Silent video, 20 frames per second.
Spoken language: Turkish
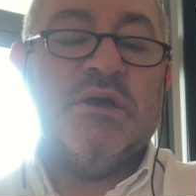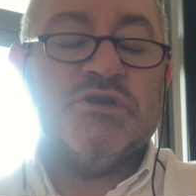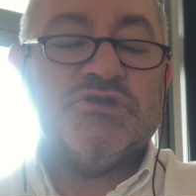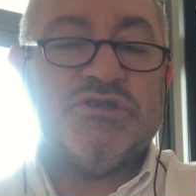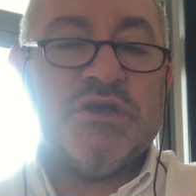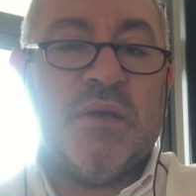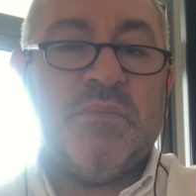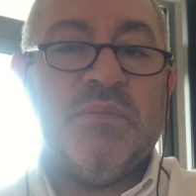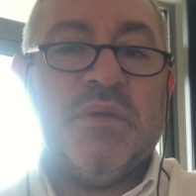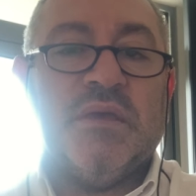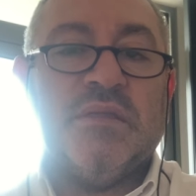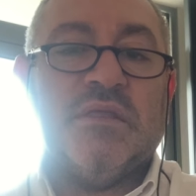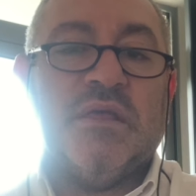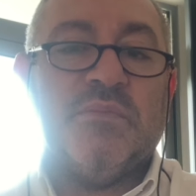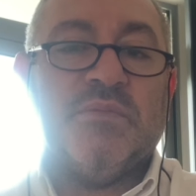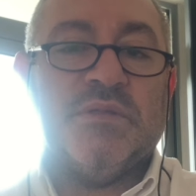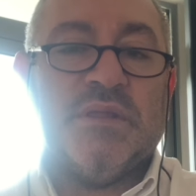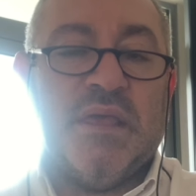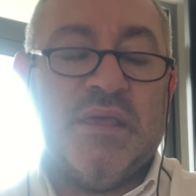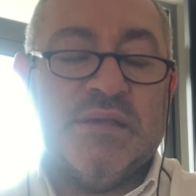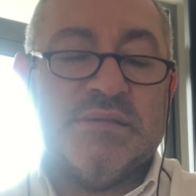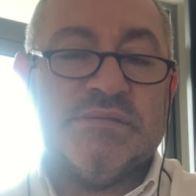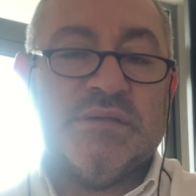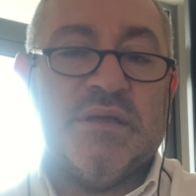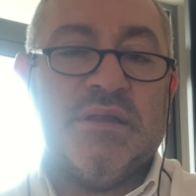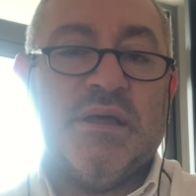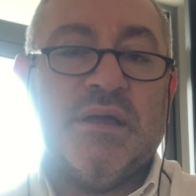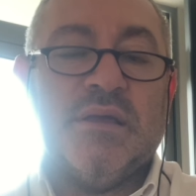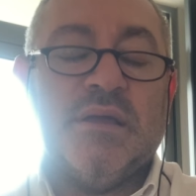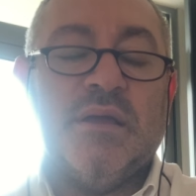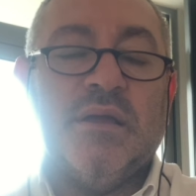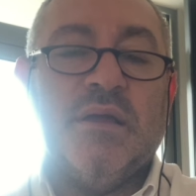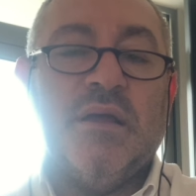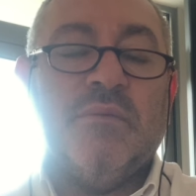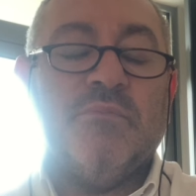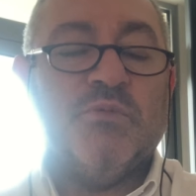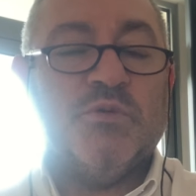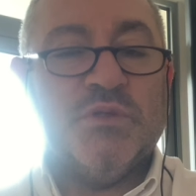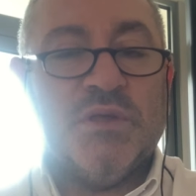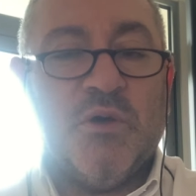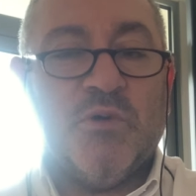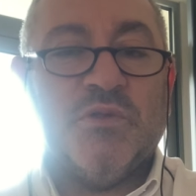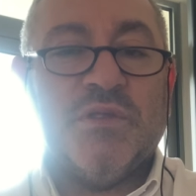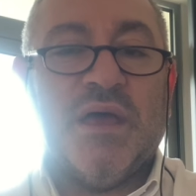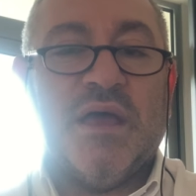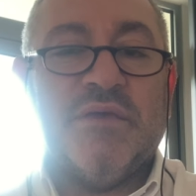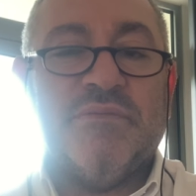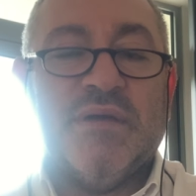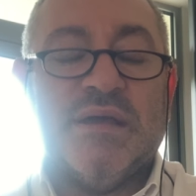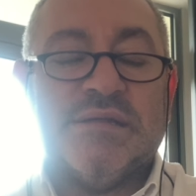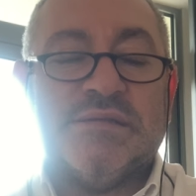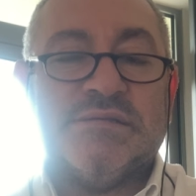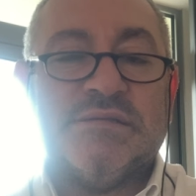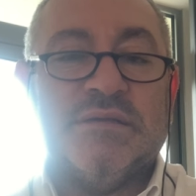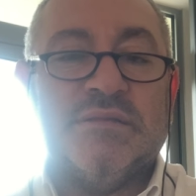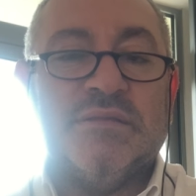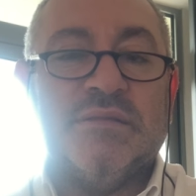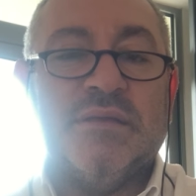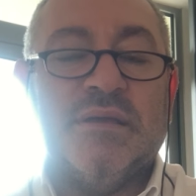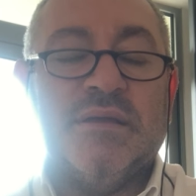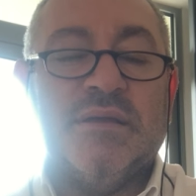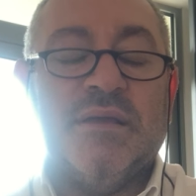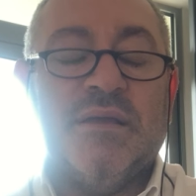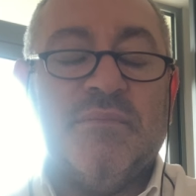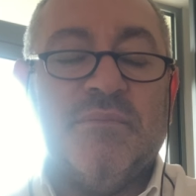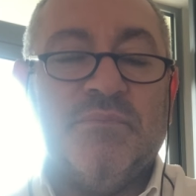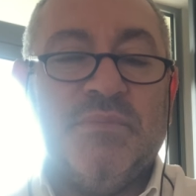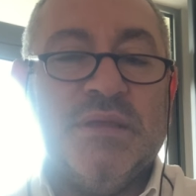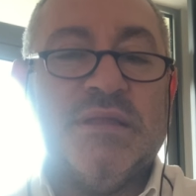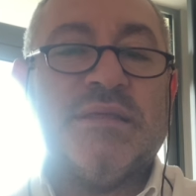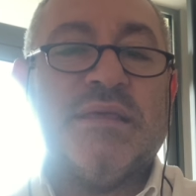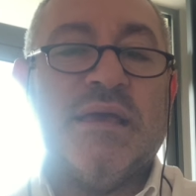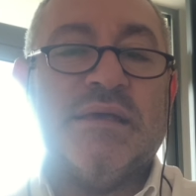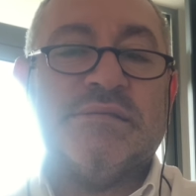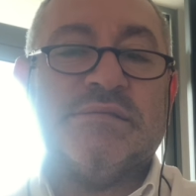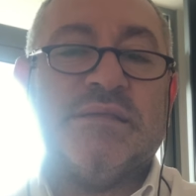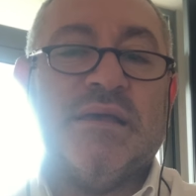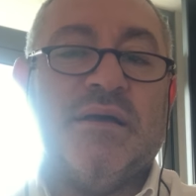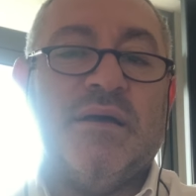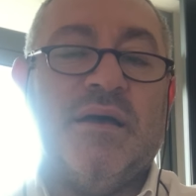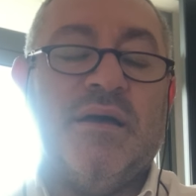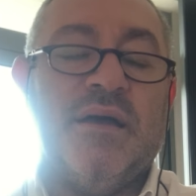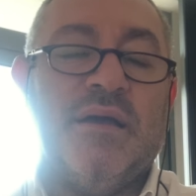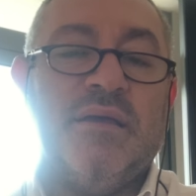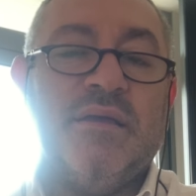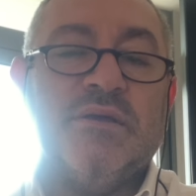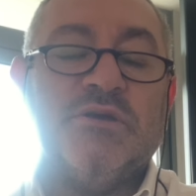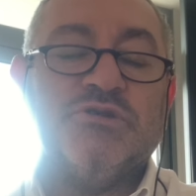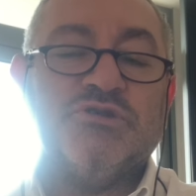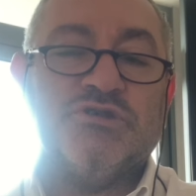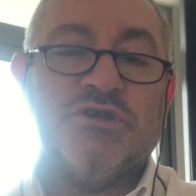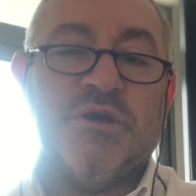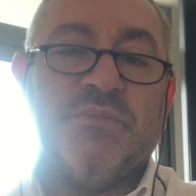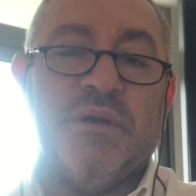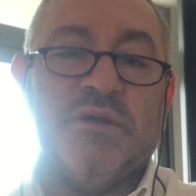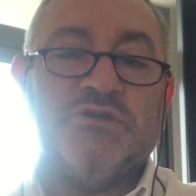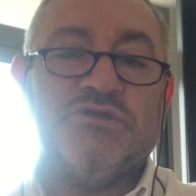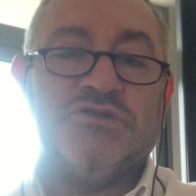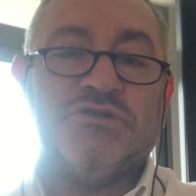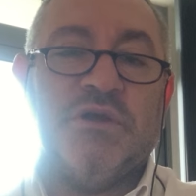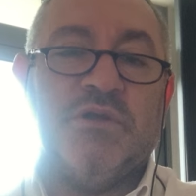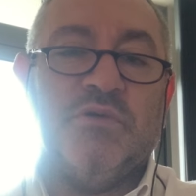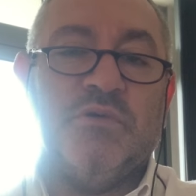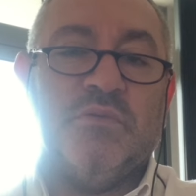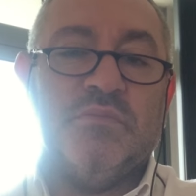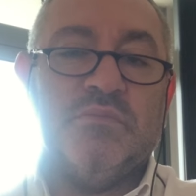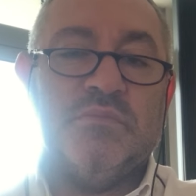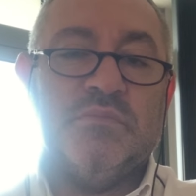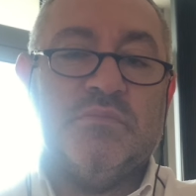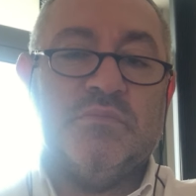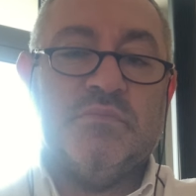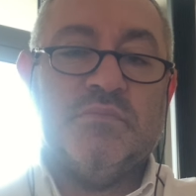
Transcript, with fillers: yaşam kitabına yazarak buna onay versin. Bir kez daha Şabat Şalom.